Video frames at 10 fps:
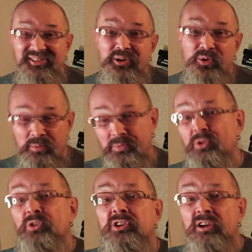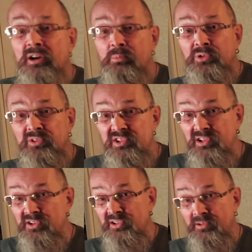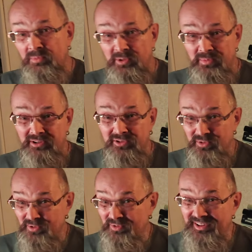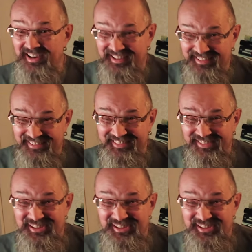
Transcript: ну кроме того, я работал с лесарем. Ребята, что вы.